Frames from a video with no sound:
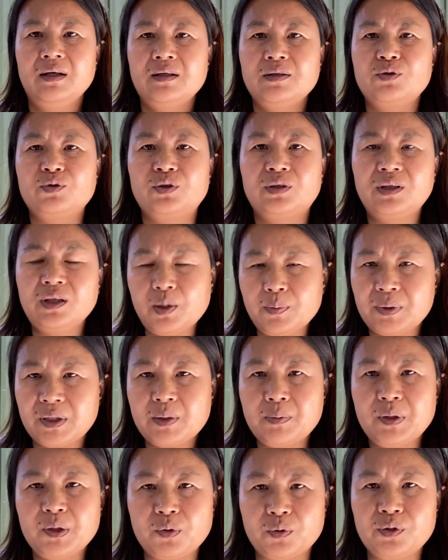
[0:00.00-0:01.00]
就是特别特
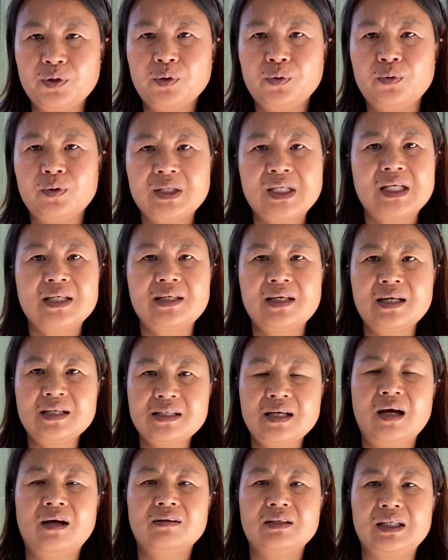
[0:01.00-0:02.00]
别容易活，像野
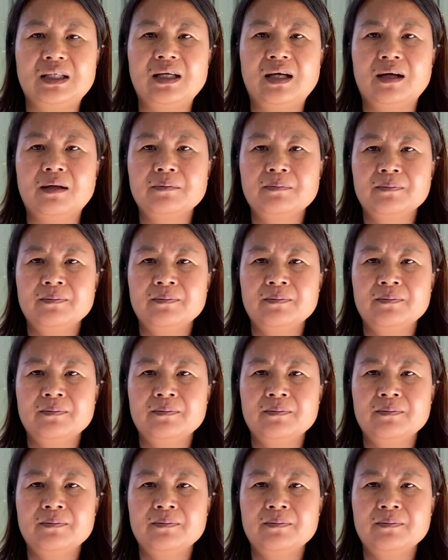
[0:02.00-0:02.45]
草一样。